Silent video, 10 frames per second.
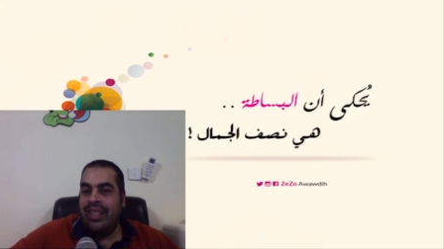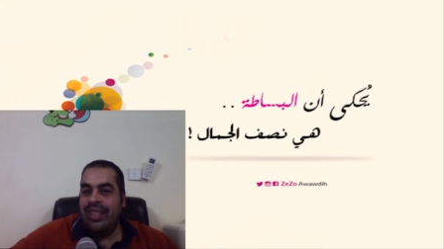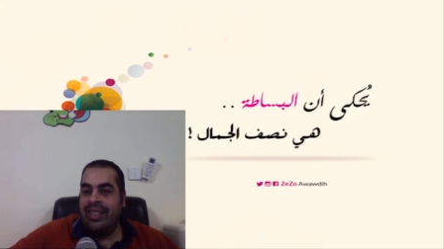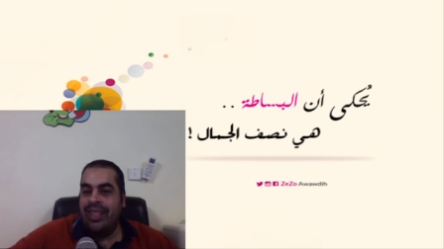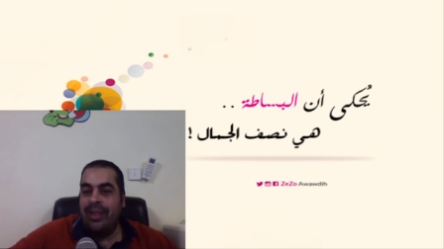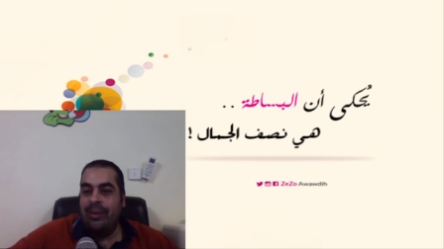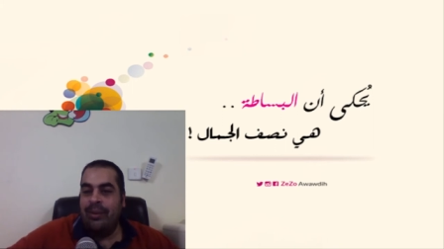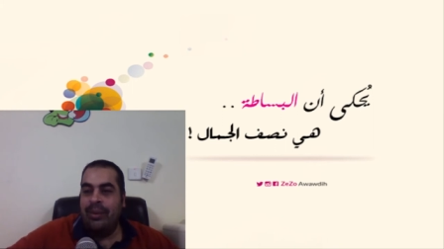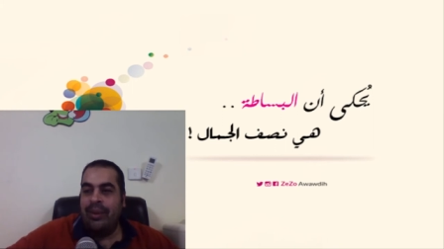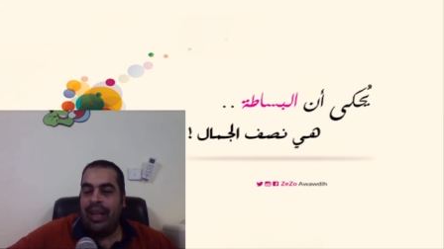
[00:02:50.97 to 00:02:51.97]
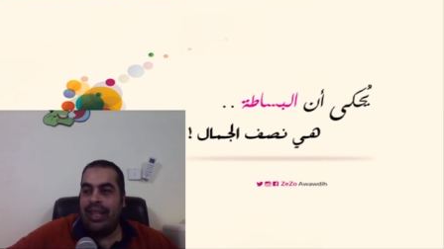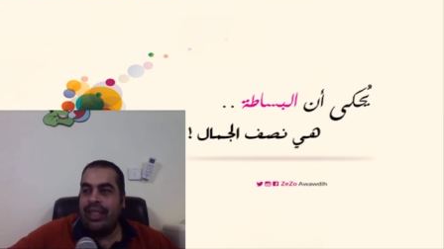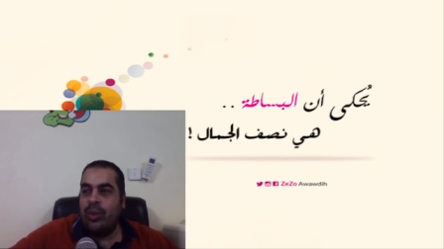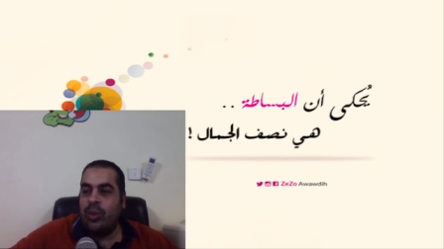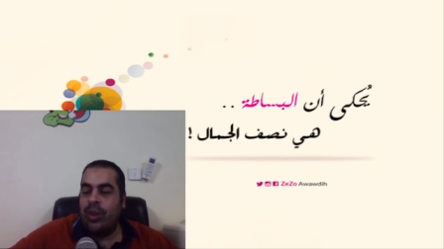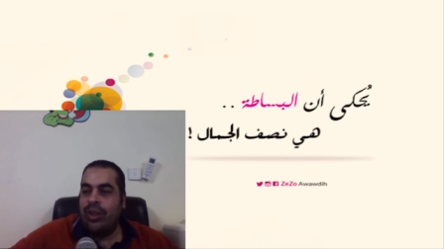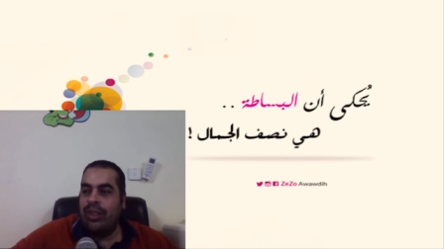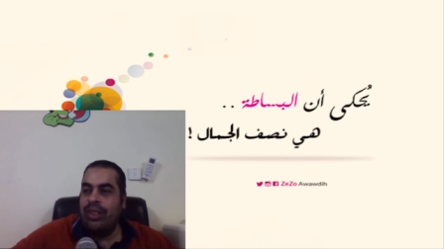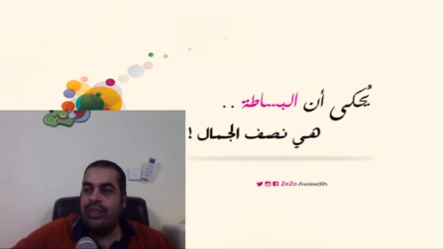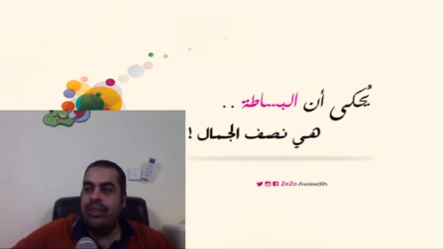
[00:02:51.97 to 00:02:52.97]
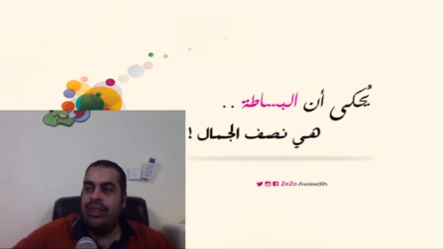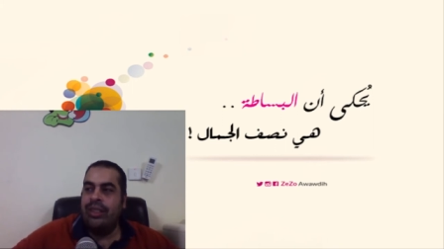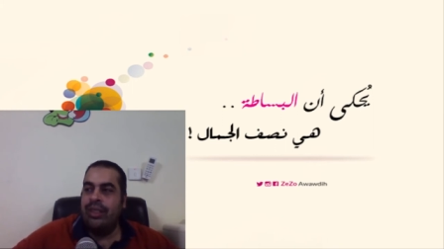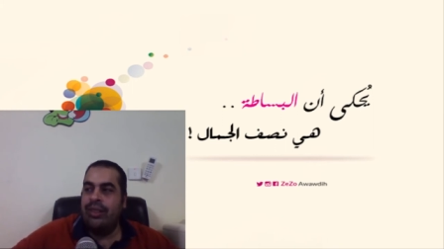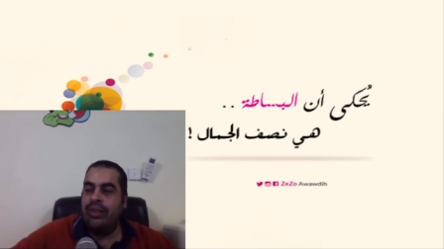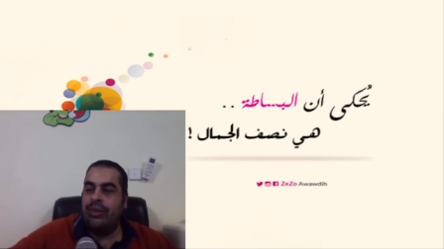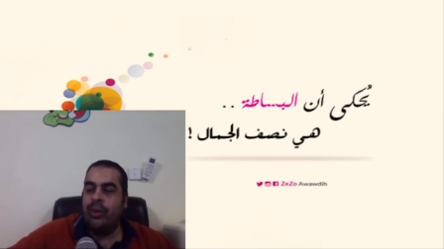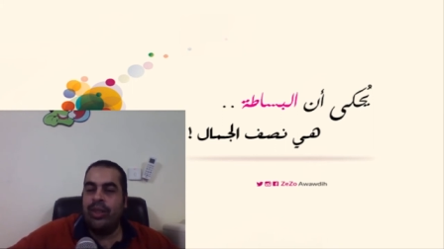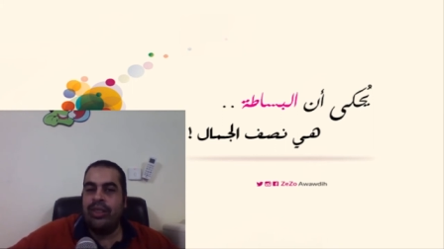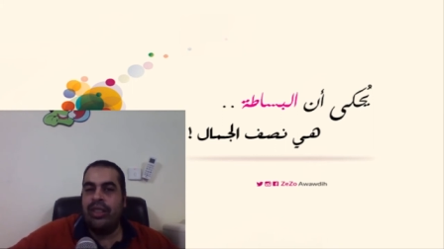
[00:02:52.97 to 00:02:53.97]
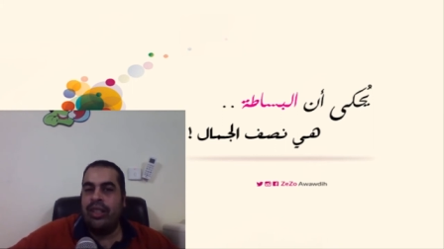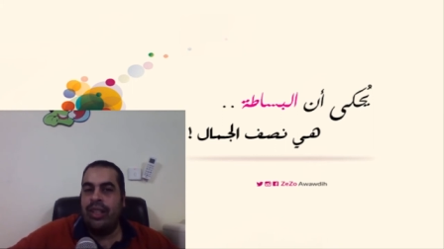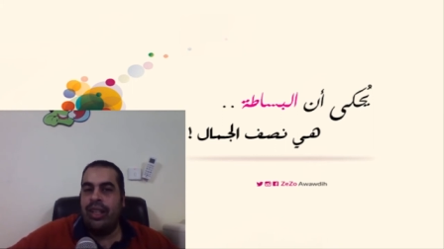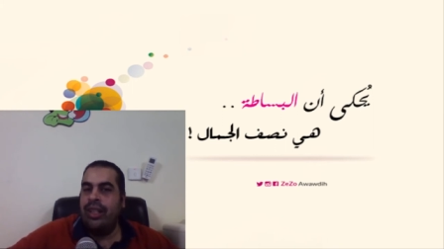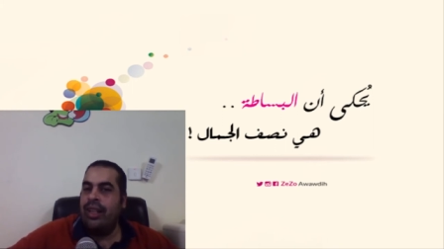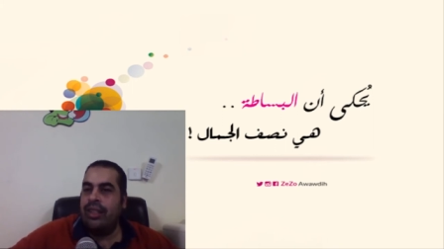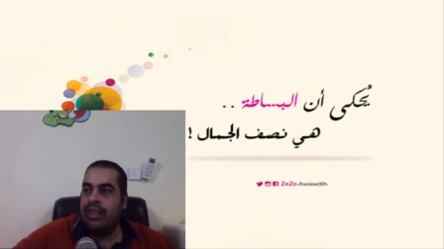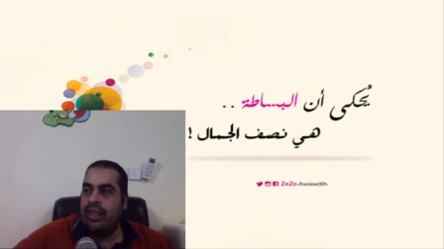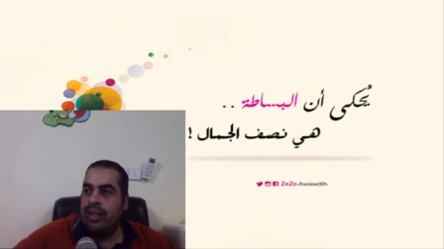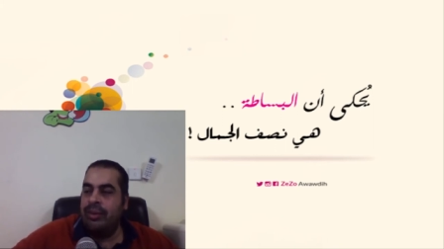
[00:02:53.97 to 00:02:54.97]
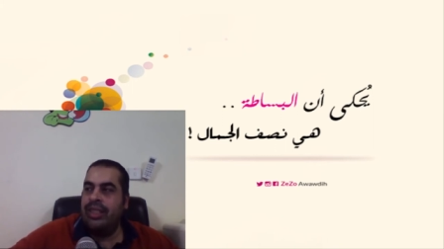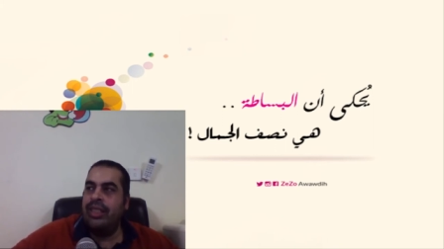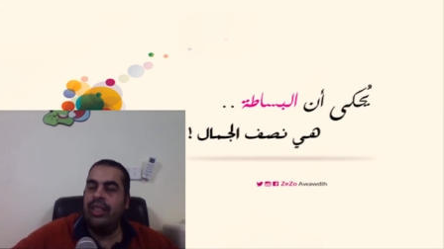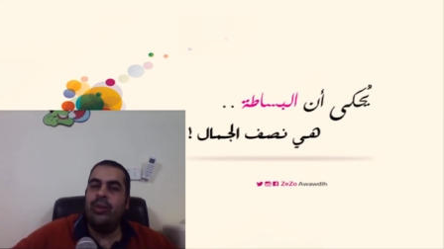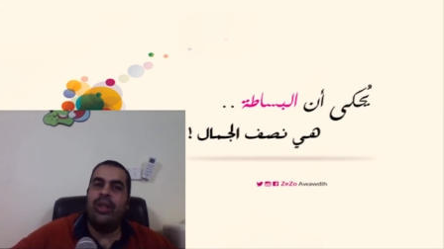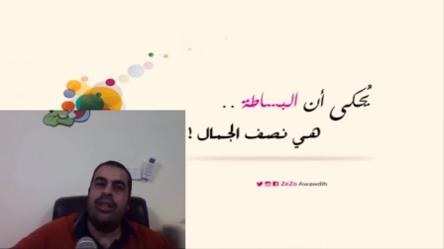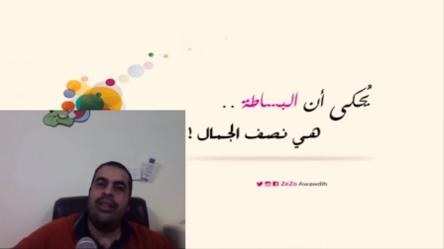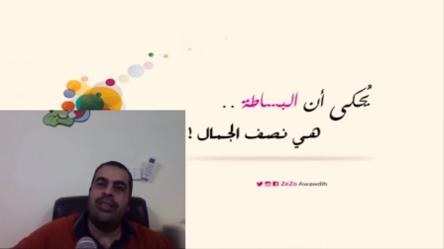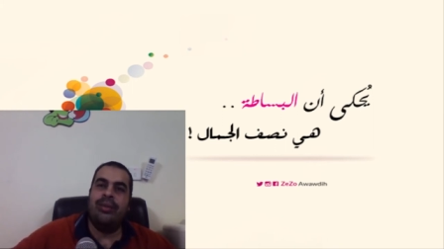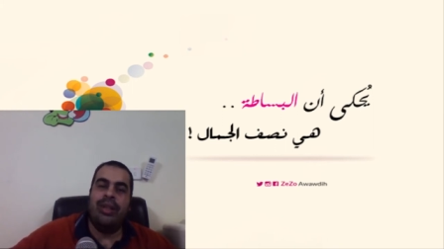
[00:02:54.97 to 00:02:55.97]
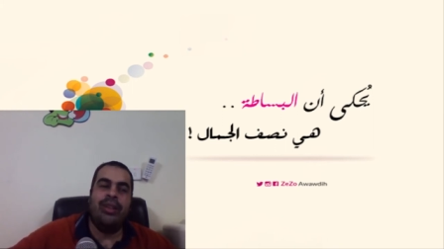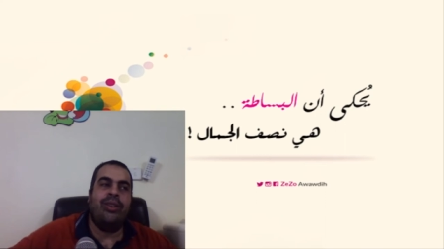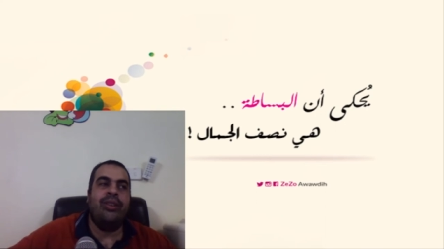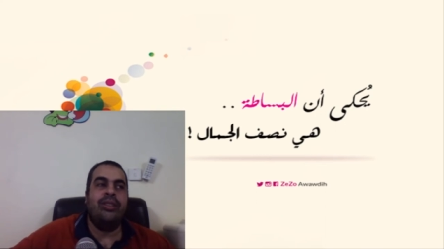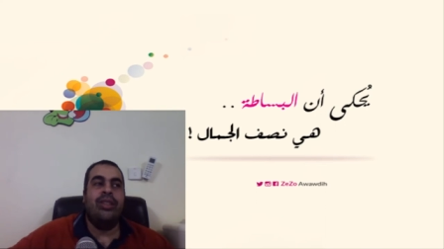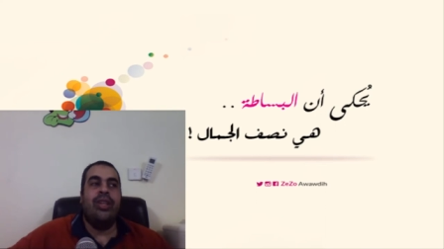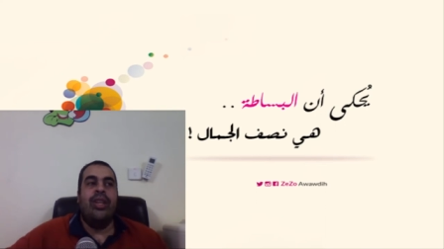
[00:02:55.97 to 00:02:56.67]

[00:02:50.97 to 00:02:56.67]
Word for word: ان احنا عادات وتقاليد آه، فوق راسنا لا ليها اصل لا من دين ولا اصل من حاجه خالص